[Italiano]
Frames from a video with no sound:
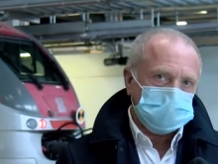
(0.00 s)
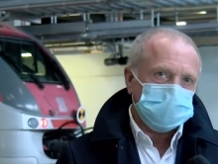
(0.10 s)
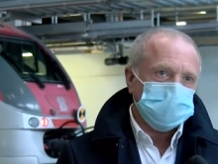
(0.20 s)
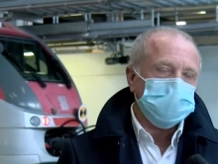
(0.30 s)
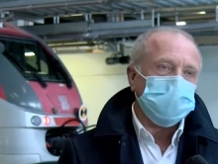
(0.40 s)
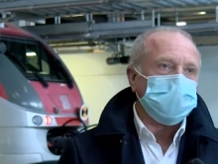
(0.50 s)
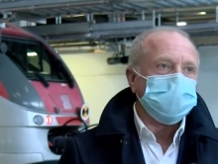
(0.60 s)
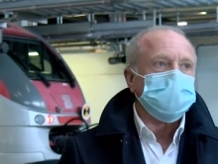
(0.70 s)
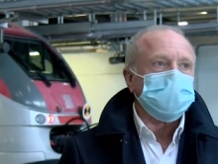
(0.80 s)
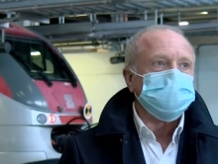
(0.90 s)
ci sono
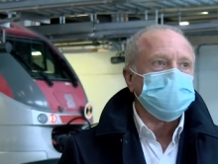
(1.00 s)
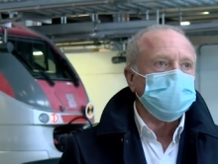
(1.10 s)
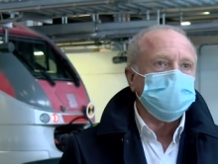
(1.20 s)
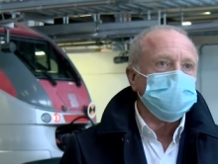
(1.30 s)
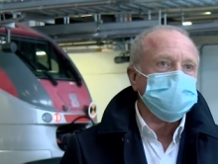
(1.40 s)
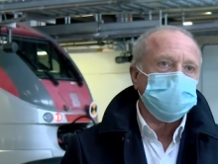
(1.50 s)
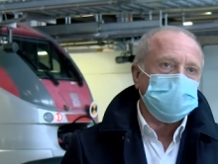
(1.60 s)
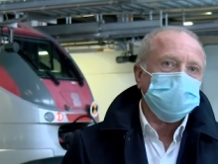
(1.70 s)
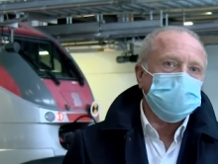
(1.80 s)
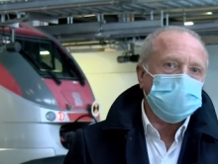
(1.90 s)
anche altri
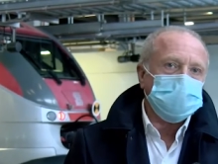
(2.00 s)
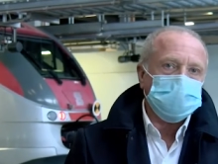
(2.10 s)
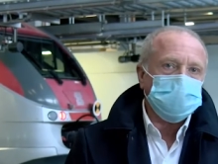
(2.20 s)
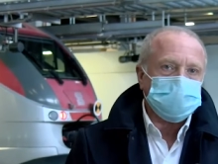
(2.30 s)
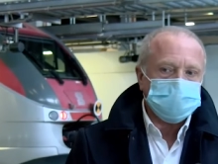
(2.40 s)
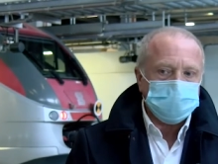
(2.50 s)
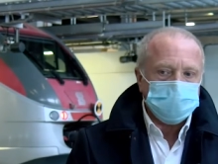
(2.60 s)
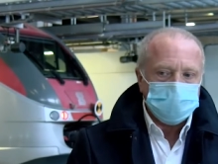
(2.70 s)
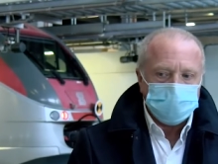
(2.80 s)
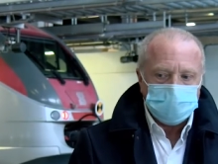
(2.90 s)
investimenti che
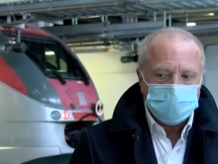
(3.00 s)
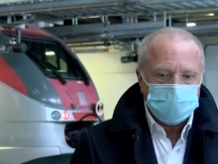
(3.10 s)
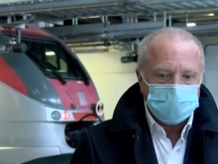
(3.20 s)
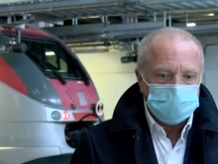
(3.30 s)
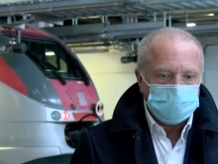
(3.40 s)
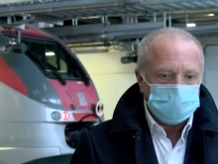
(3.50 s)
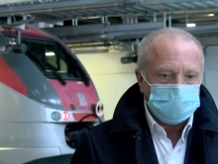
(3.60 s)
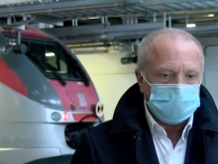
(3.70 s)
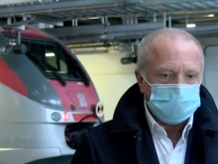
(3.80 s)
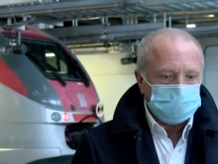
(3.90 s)

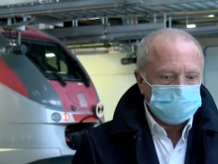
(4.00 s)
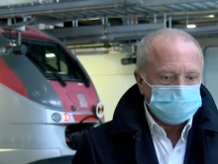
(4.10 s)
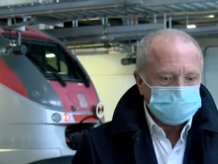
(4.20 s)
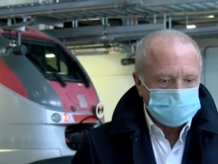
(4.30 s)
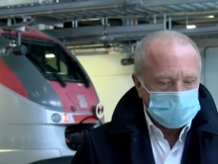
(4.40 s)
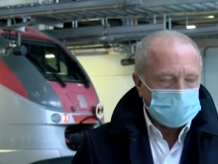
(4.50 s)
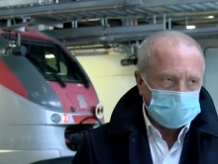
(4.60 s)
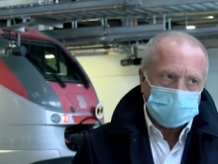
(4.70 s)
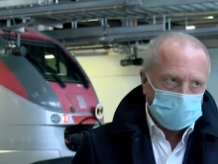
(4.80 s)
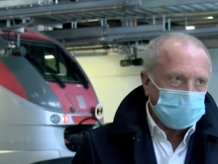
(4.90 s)
riguardano
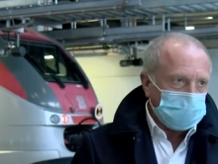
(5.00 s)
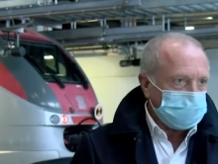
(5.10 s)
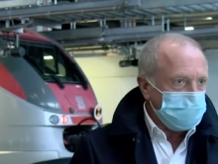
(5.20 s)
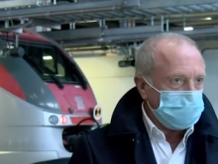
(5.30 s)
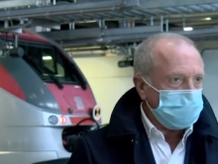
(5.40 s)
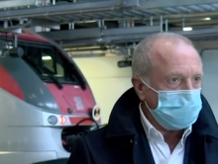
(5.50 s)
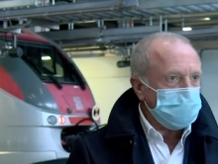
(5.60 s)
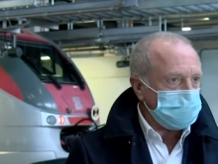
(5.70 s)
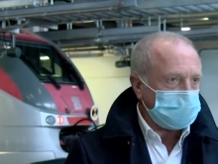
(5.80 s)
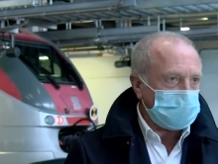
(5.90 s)
diciamo, proprio quella zona
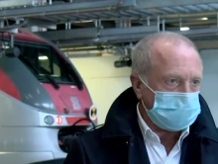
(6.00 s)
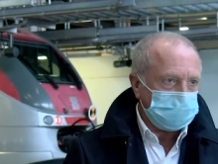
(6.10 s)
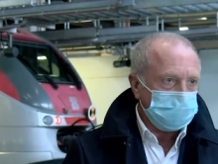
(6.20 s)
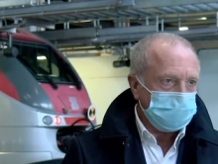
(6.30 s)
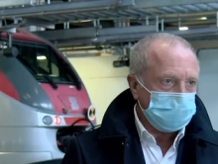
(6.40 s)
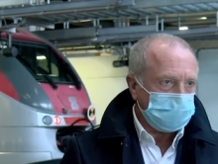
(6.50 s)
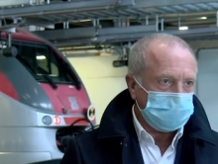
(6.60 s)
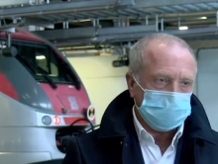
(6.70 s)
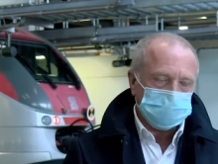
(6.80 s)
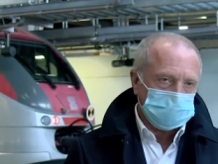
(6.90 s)
industriale,
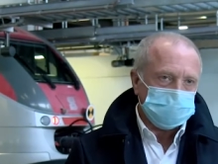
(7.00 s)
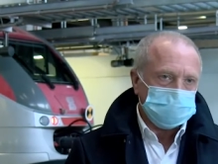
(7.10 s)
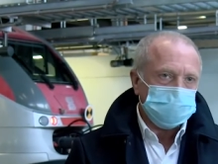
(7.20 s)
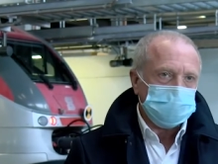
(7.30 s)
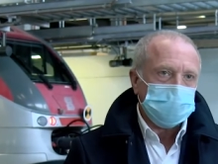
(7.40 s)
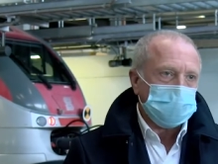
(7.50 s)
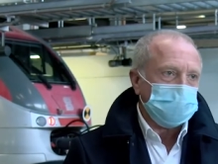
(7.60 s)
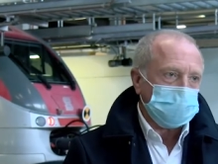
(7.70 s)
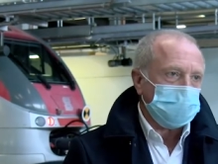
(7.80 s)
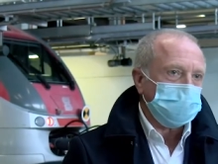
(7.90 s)
eh,
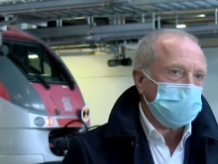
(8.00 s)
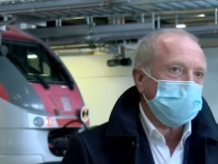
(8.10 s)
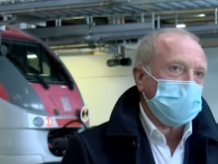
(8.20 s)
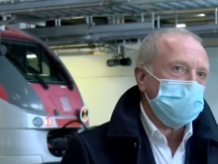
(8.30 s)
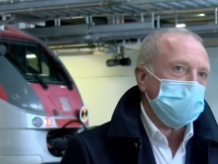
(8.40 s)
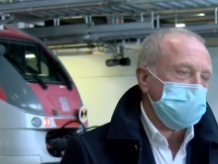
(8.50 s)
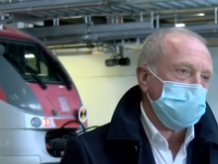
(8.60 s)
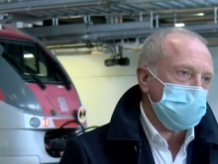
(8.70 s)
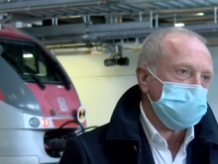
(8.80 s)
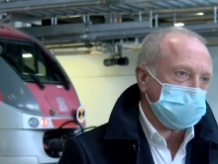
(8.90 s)
con, con, programmi che
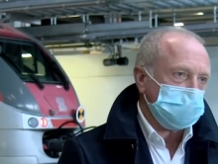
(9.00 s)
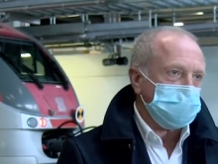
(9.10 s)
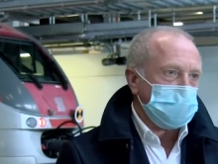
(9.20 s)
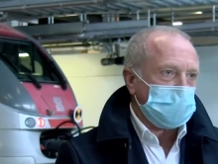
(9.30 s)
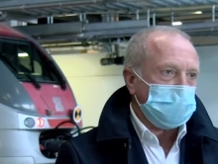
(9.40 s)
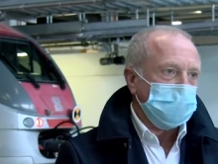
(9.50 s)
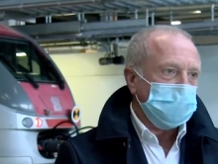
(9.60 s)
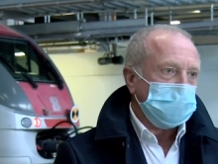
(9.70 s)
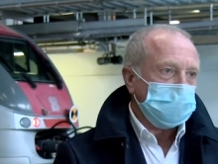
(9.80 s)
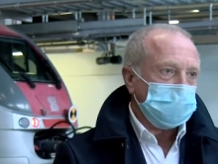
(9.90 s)
sono stati già
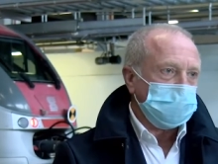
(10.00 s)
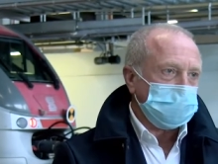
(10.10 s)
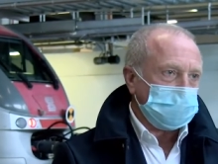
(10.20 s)
eh,